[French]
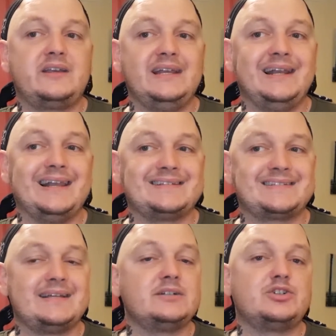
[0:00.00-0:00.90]
qu'il la
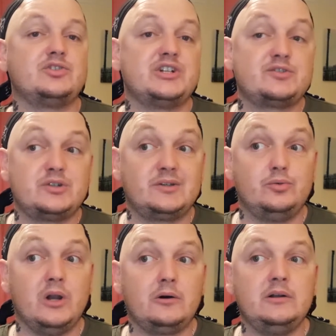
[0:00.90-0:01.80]
singe en
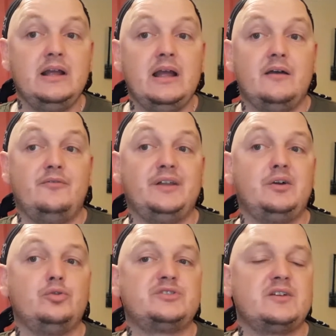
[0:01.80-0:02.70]
gesticulant, va
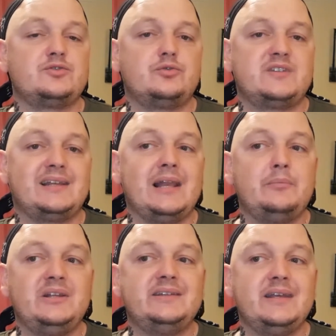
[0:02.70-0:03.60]
dans le sens de cette
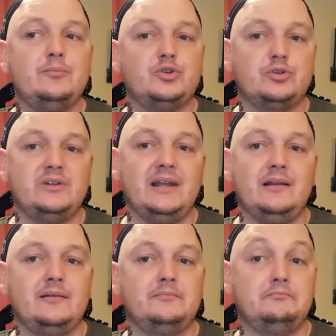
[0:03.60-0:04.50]
labilité émotionnelle.
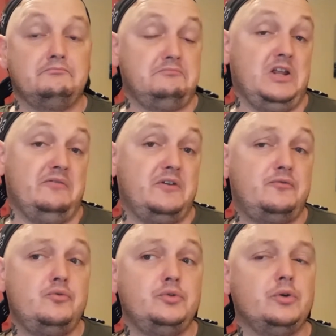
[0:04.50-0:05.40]
Il fait
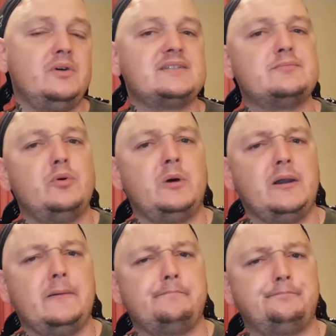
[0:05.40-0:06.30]
fou, non, à ce
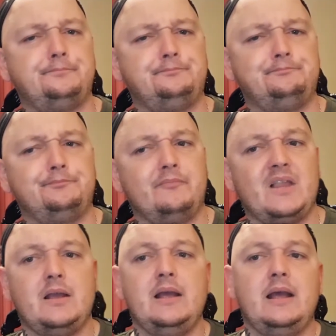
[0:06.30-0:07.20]
moment-là
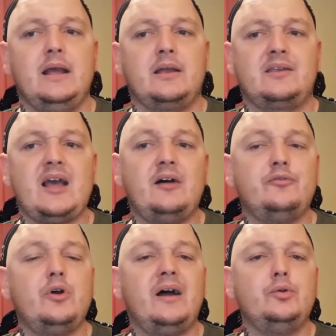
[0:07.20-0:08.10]

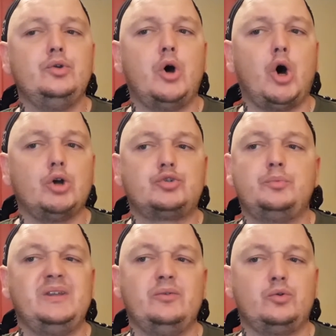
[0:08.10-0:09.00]
Carver a une haute
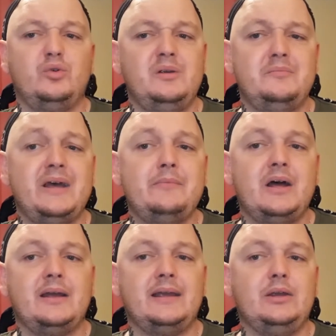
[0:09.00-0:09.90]
opinion de lui-même
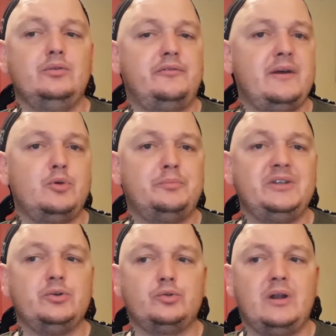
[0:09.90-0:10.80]
et une faible
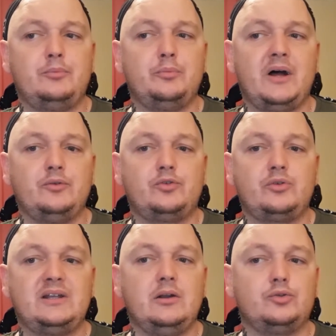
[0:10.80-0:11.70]
opinion de la plupart de ceux
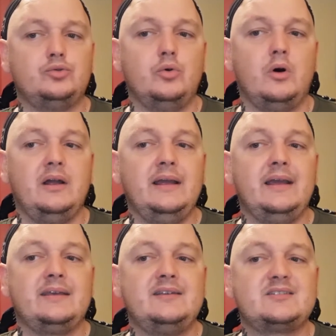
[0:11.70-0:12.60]
qui l'entourent,
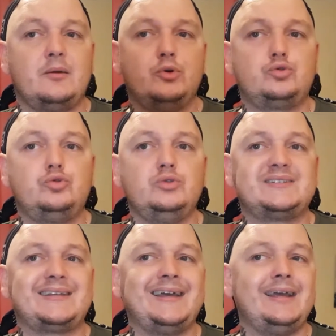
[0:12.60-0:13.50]
qui semblent tous
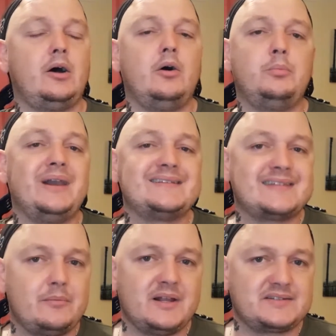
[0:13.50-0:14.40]
très
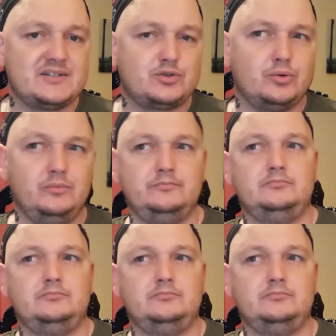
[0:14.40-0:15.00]
remplaçables à ses yeux.